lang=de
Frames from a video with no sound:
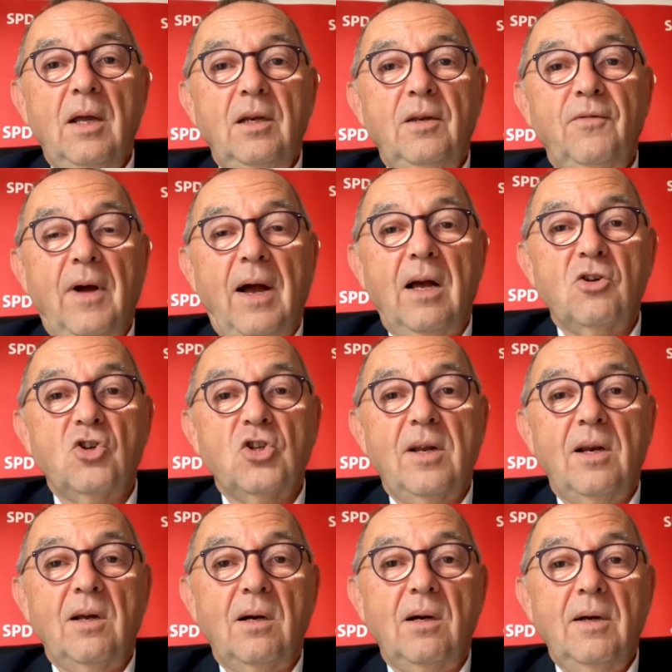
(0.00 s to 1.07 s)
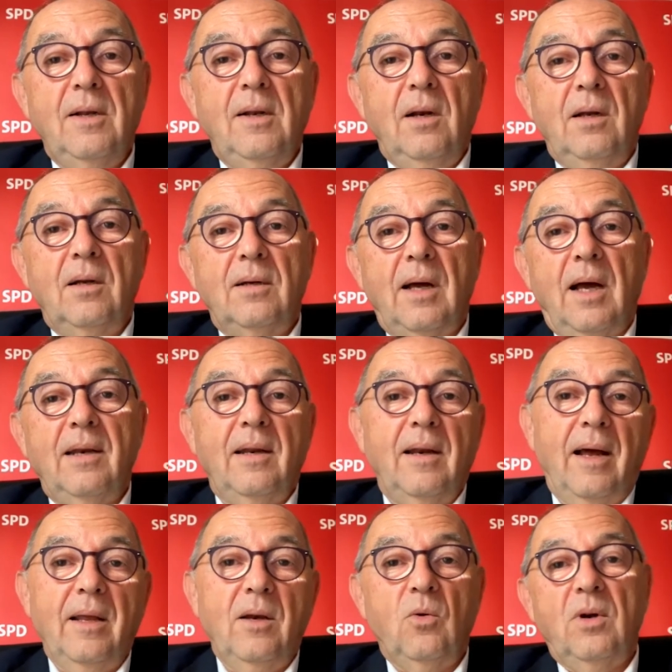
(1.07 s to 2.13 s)
die Fragesteller äh, an den
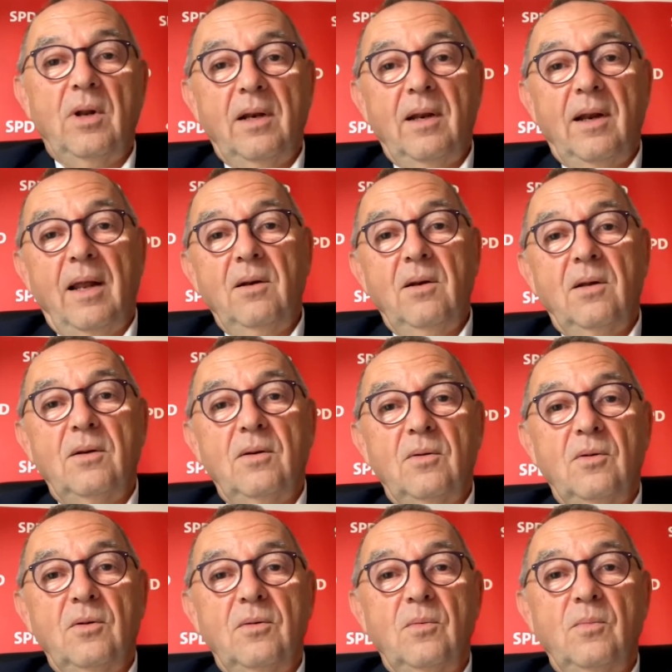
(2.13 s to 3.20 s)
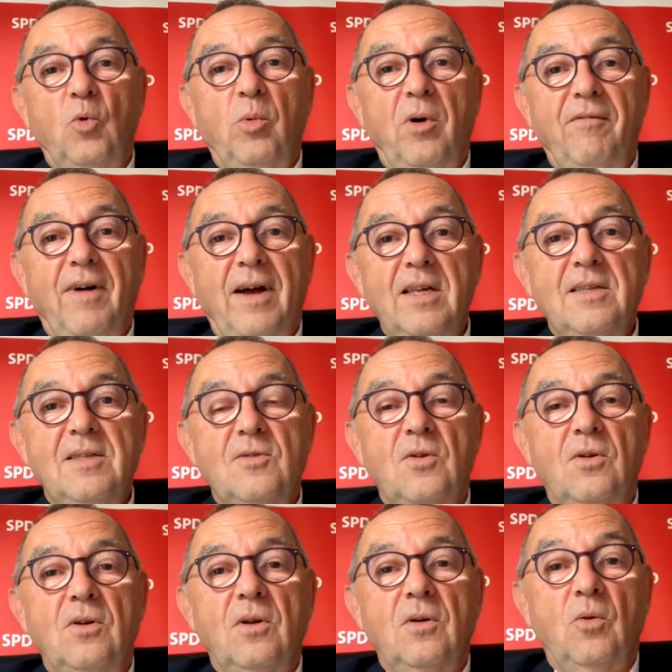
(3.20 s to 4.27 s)
einen oder an den anderen äh, überweist,
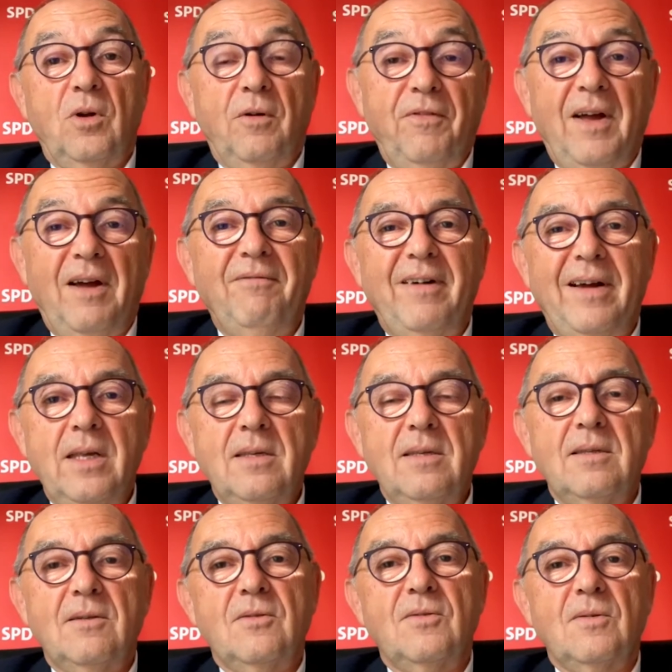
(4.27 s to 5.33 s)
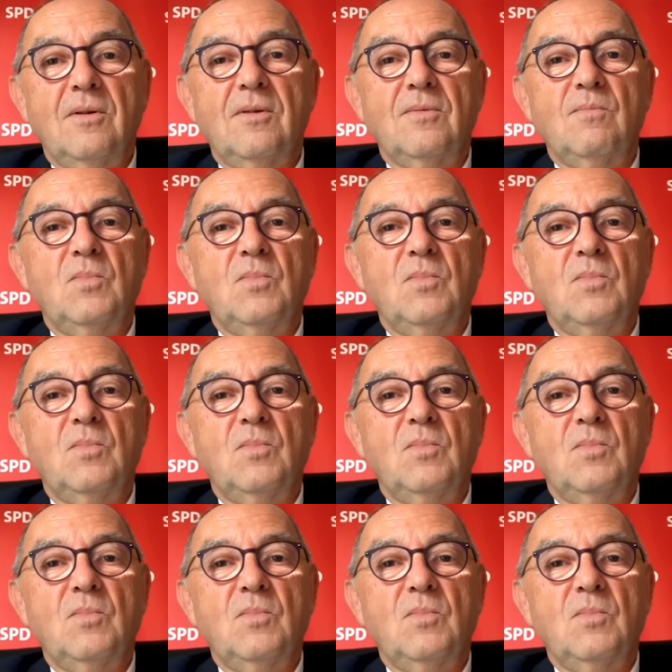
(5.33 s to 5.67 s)
sondern oder verweist, äh,